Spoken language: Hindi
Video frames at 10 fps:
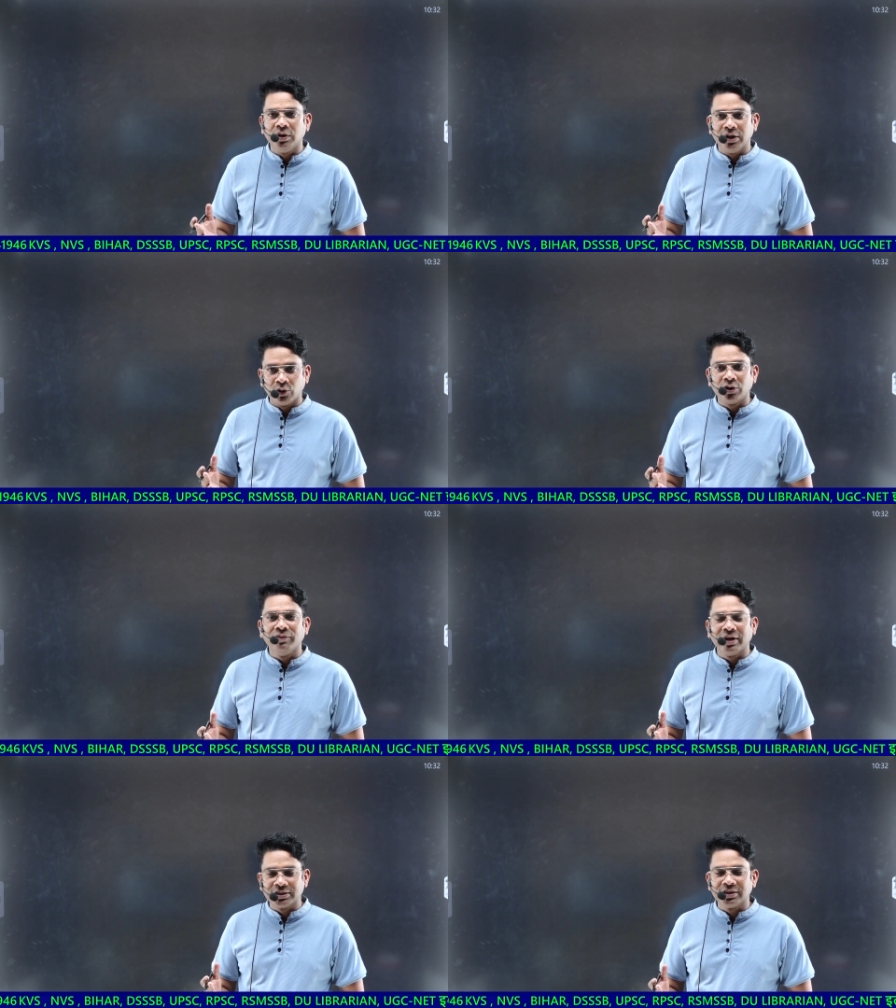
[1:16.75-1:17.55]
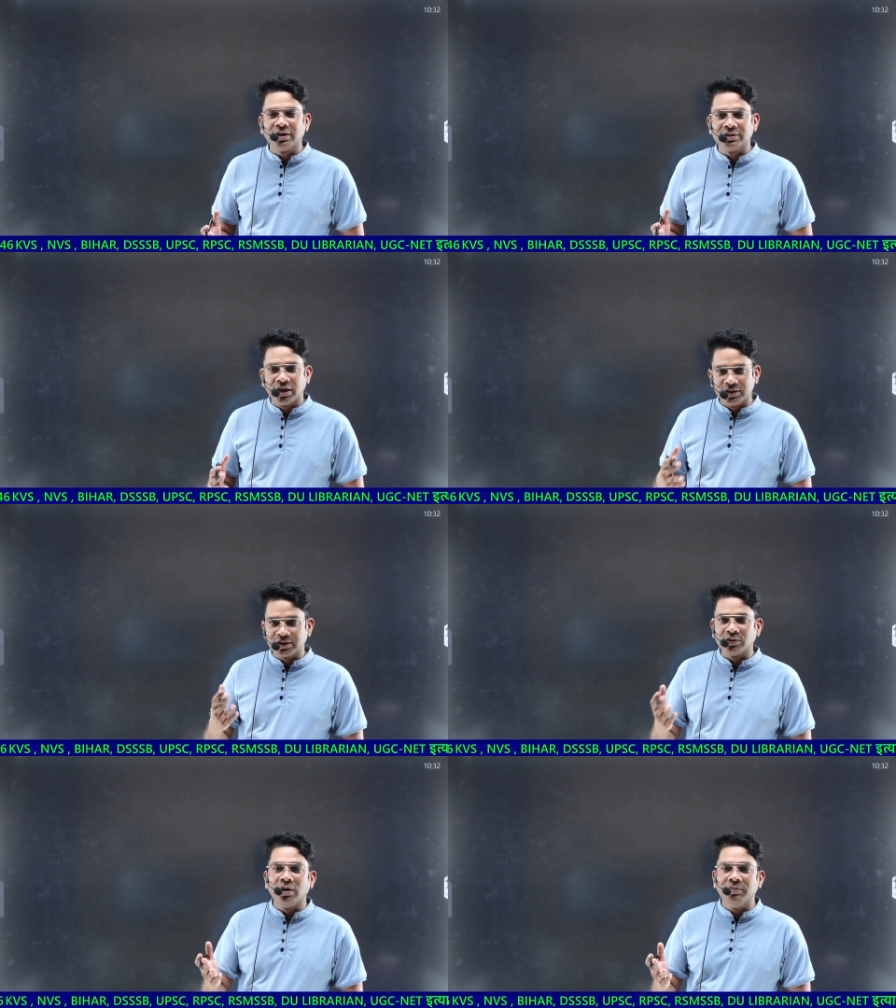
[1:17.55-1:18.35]
नोटिफिकेशन का चांस
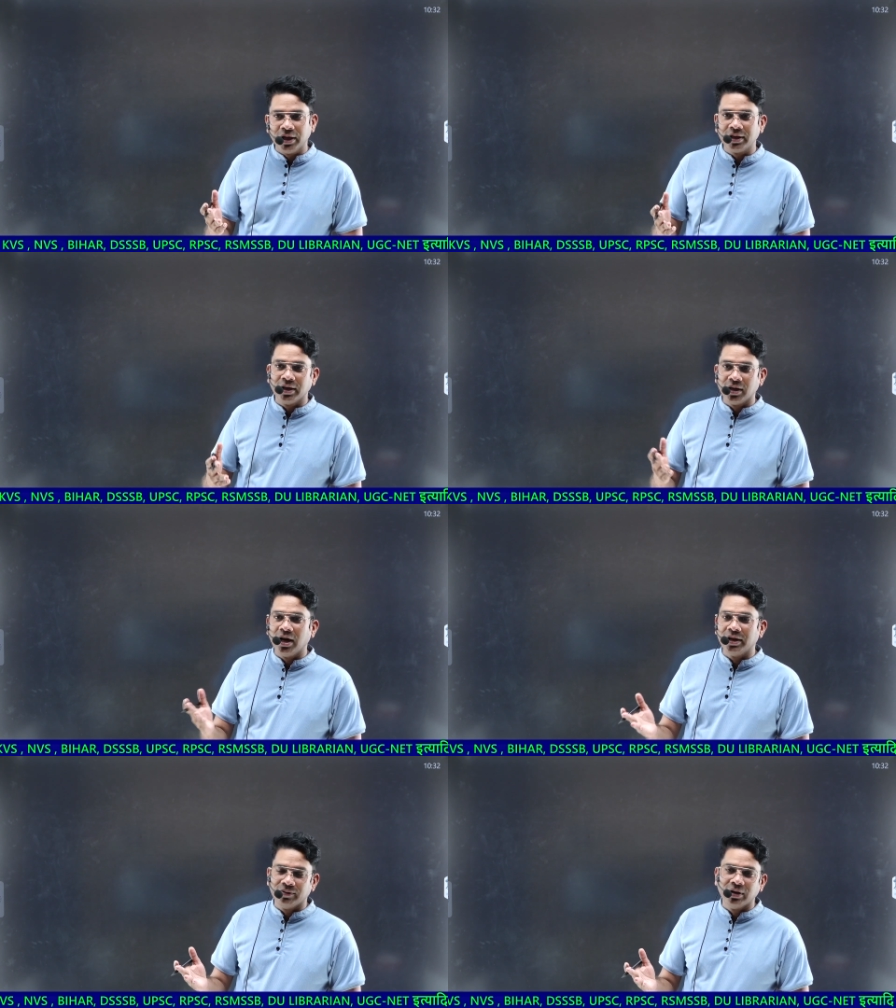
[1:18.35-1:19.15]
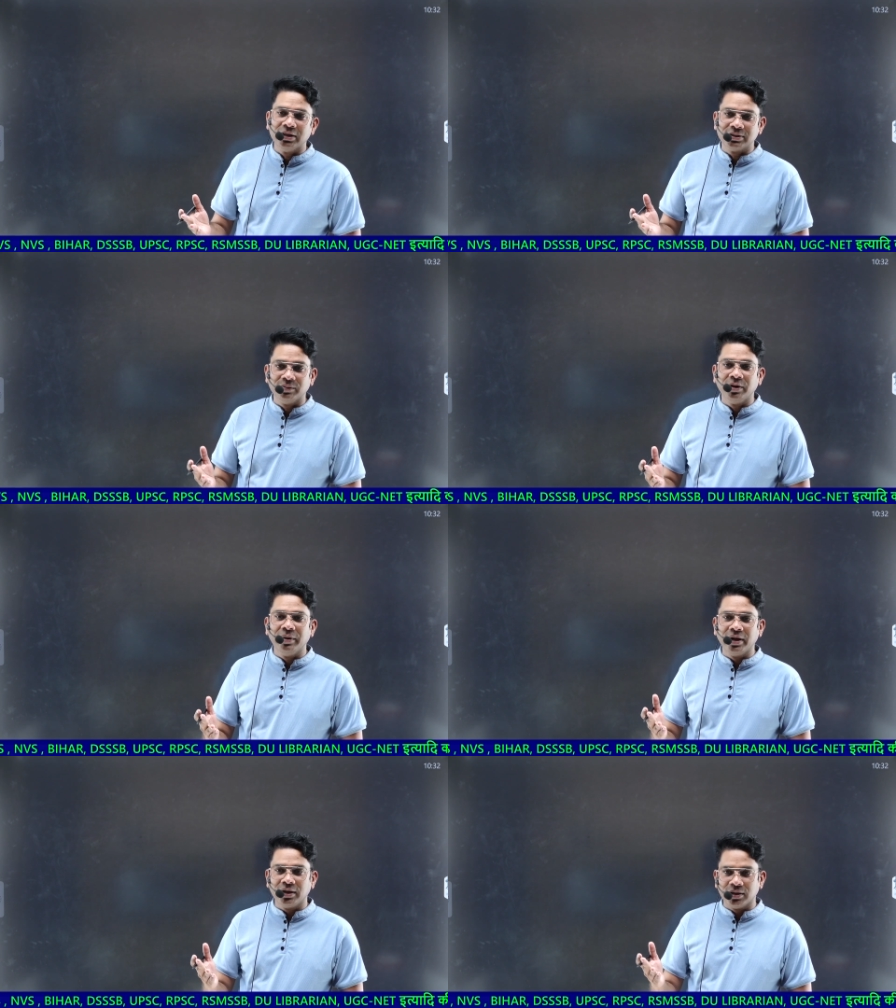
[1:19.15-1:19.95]
है तो आप देखिएगा आने वाले समय
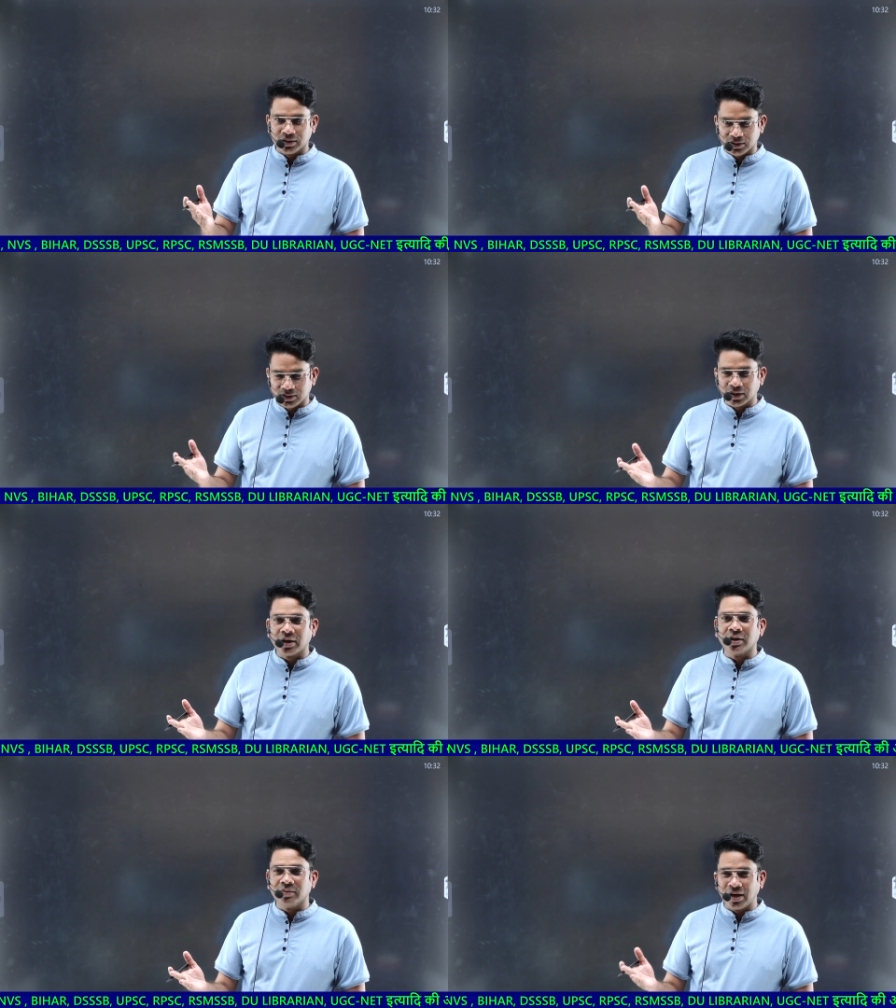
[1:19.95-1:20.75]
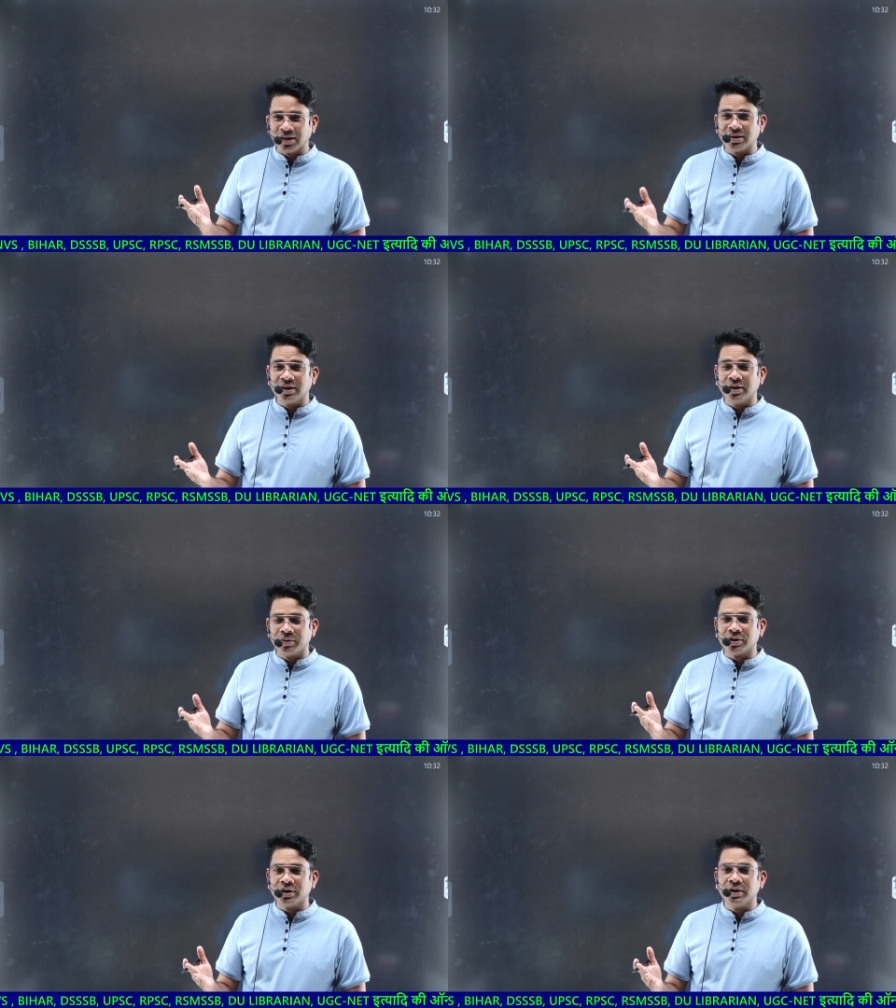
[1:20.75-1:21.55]
में अगर आती है
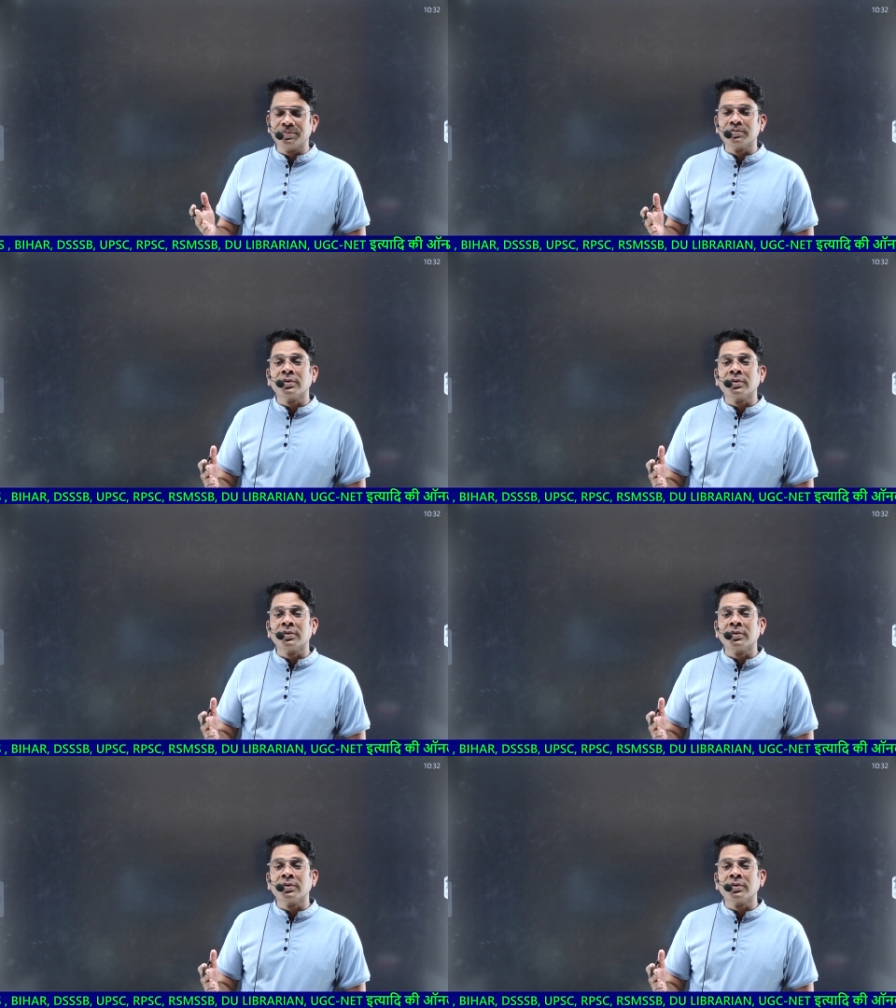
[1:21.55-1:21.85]
भर्ती